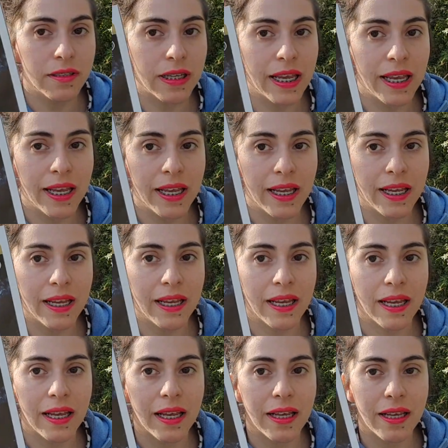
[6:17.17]

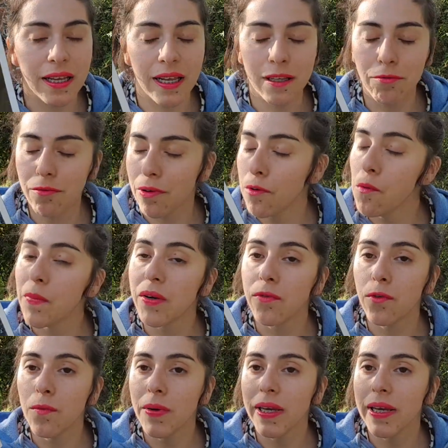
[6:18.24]
Eh, el nuevo
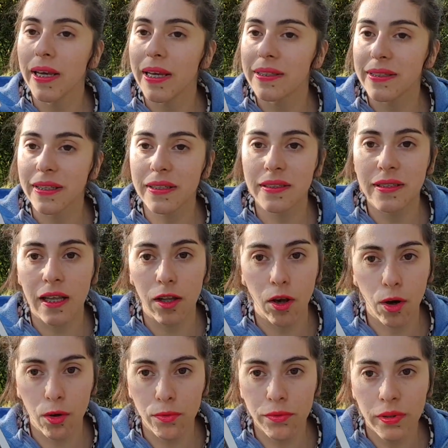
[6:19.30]
perfume Essential
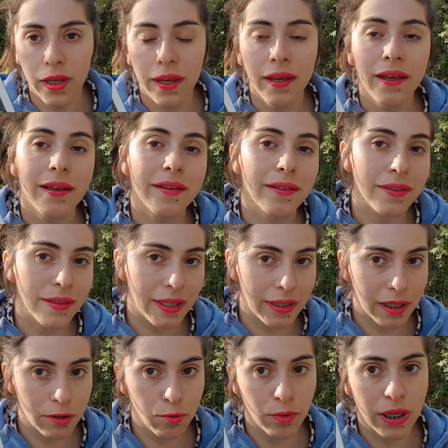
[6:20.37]
Oud de
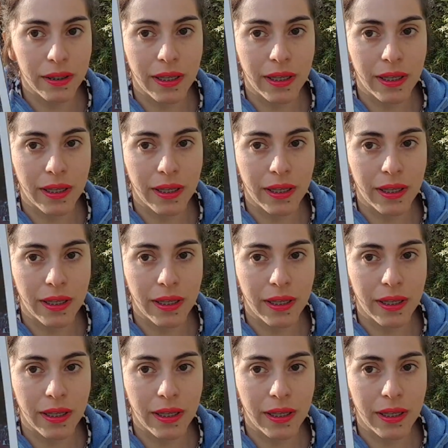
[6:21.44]
Natura,